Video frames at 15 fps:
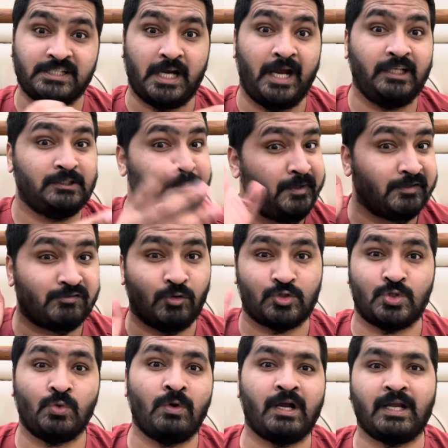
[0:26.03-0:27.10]
शायद फिर
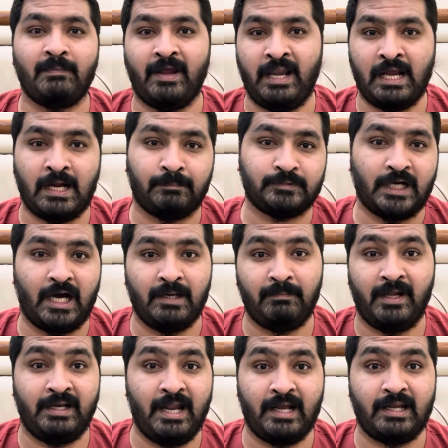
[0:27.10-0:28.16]
सोचूंगा कि मैंने कप्तान
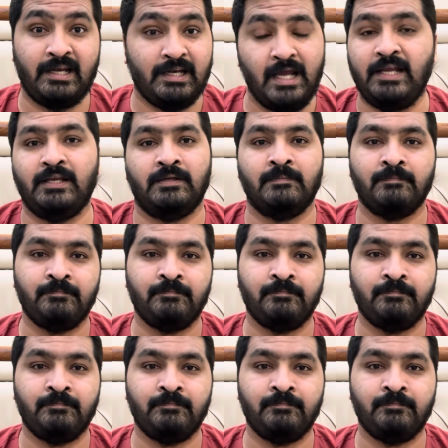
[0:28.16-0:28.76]
बनना है कि नहीं